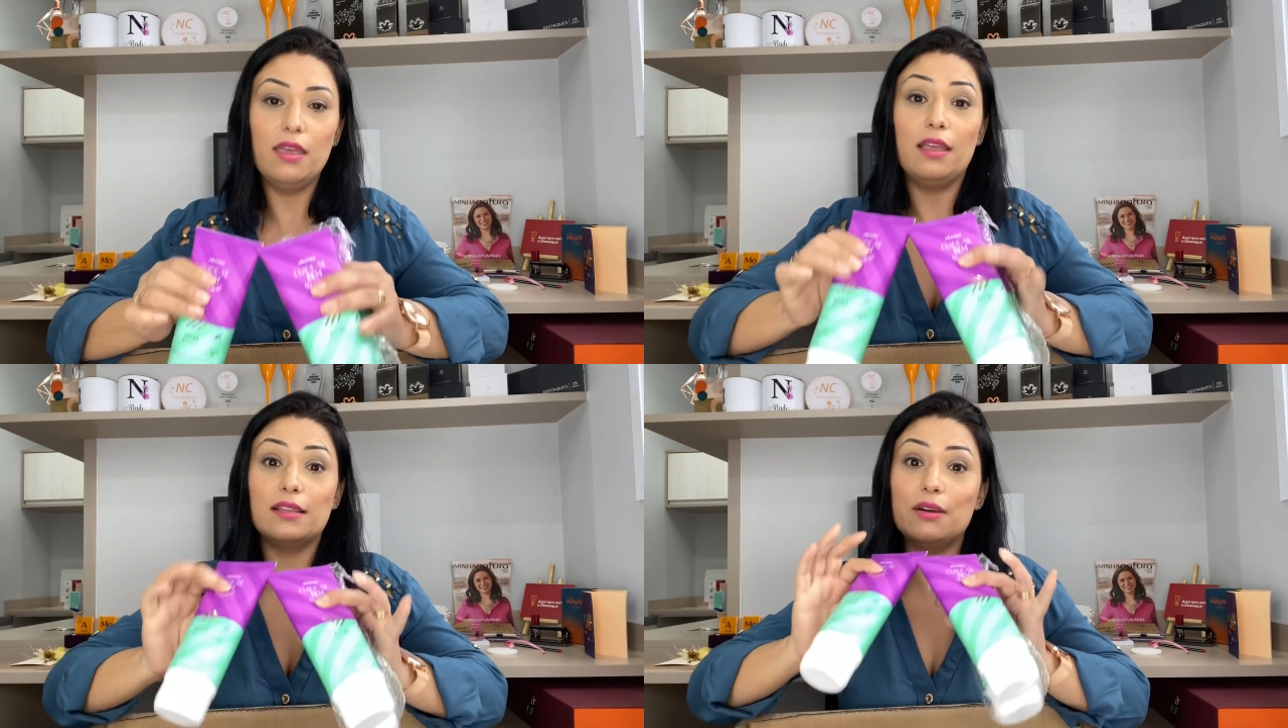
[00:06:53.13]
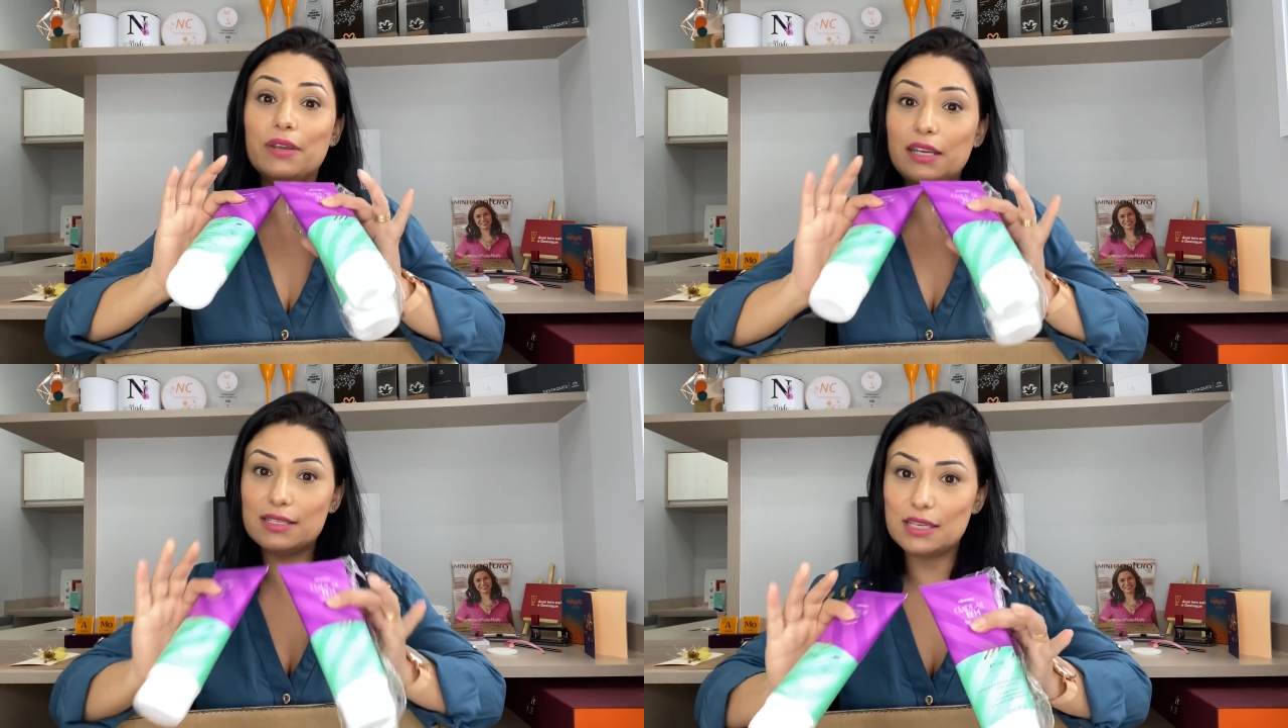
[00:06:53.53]
Então,
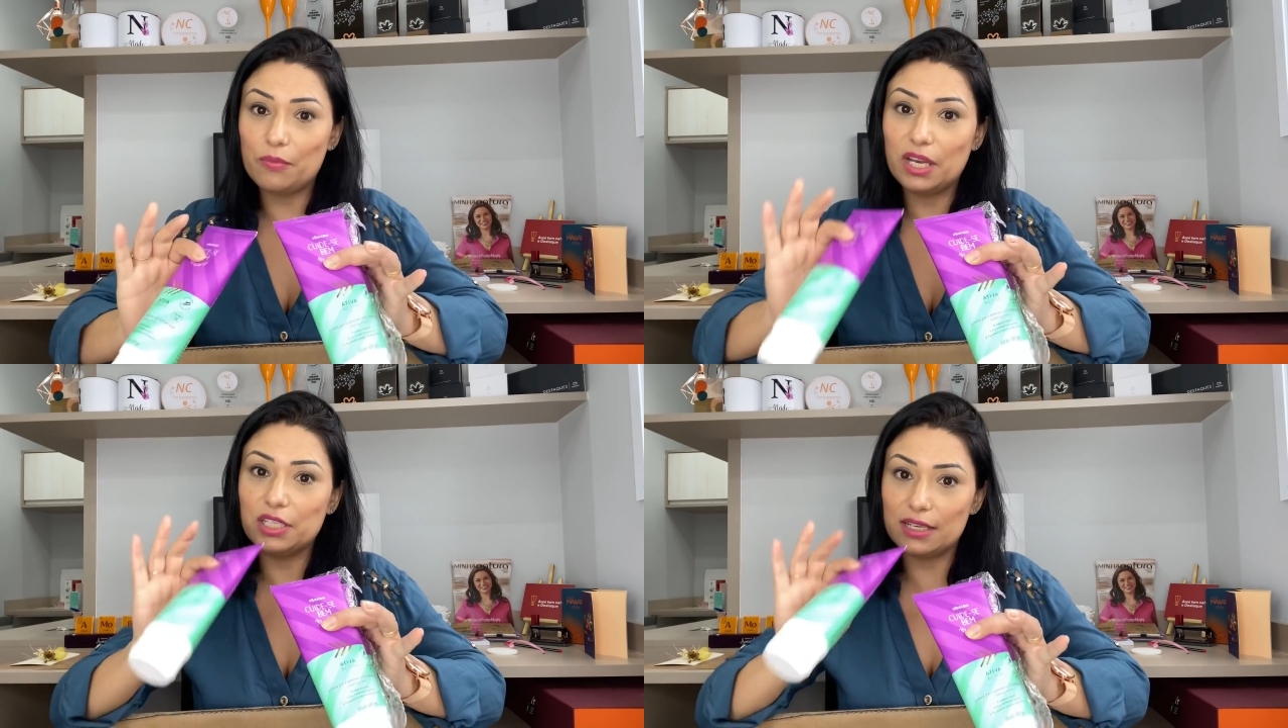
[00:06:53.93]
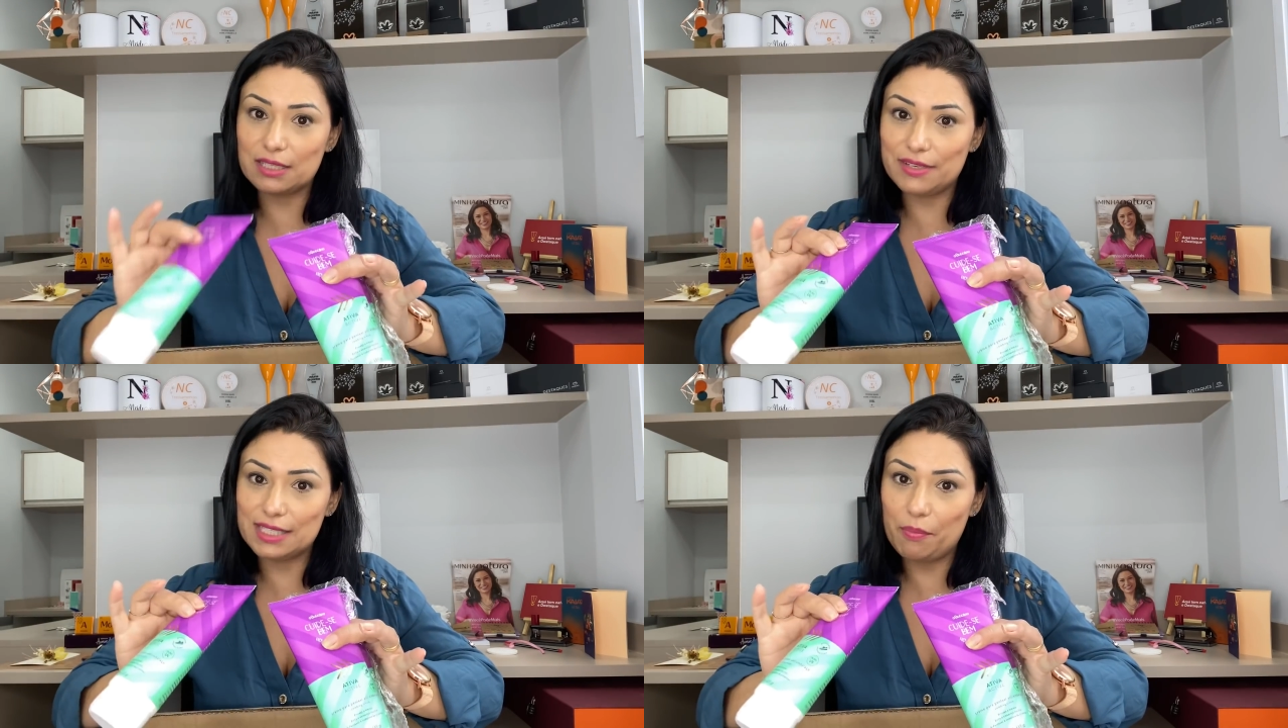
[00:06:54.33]
inicialmente, essa
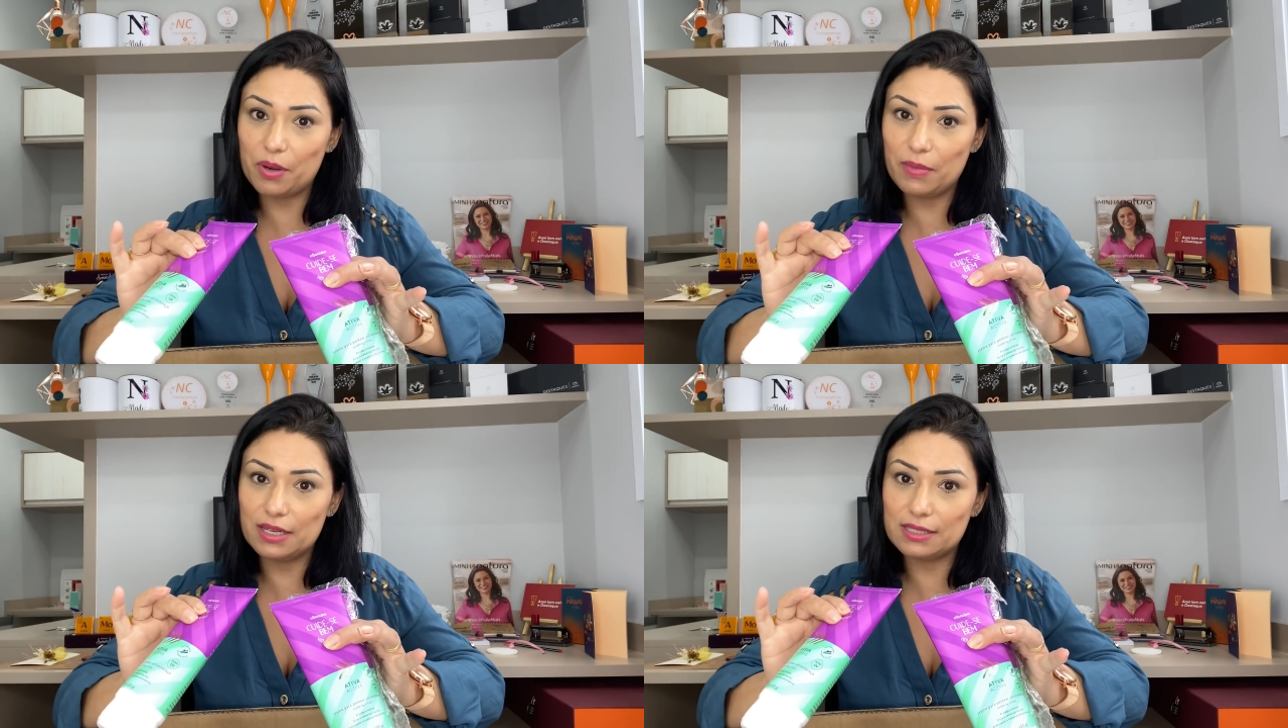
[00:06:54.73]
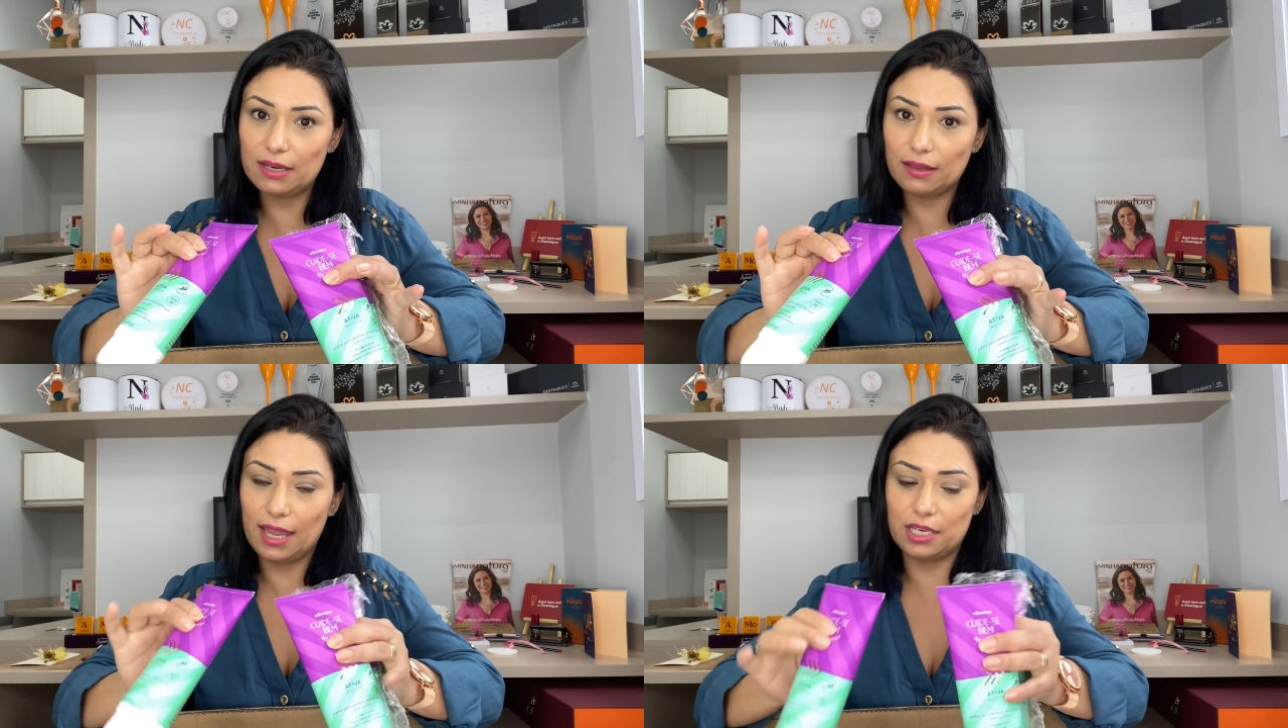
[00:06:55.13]
vai ser a primeira
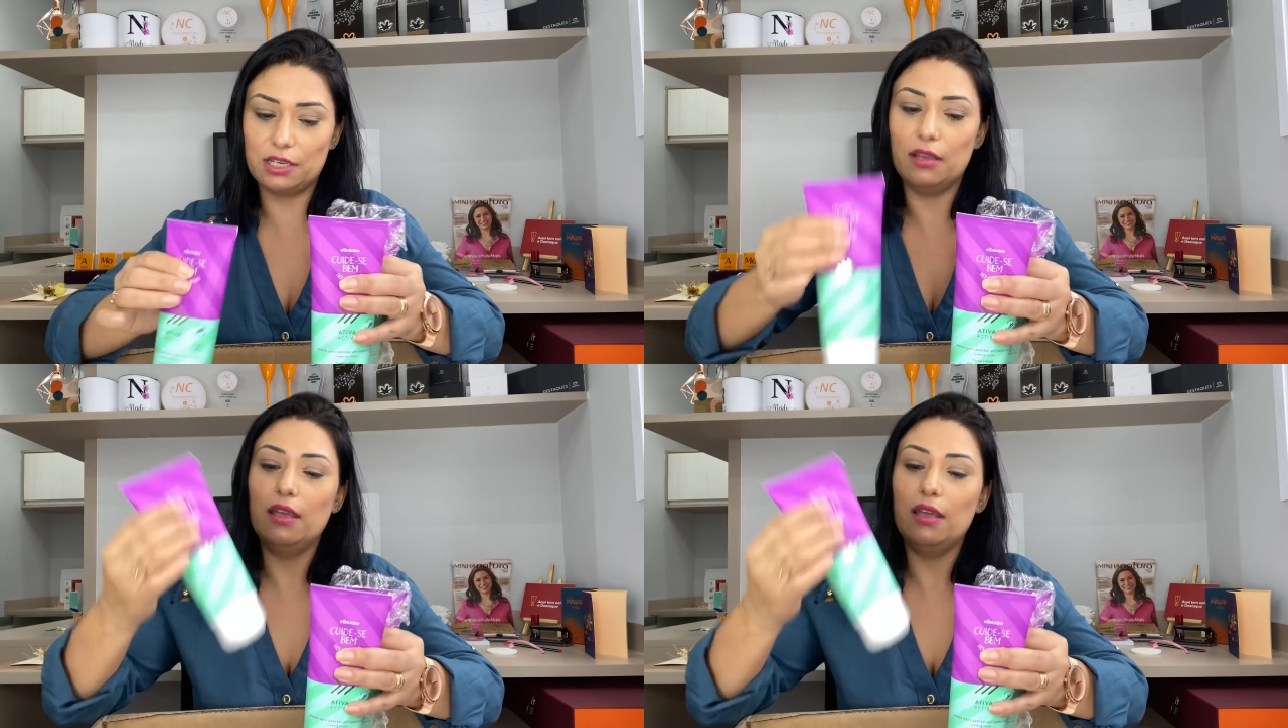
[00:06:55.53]
estratégia.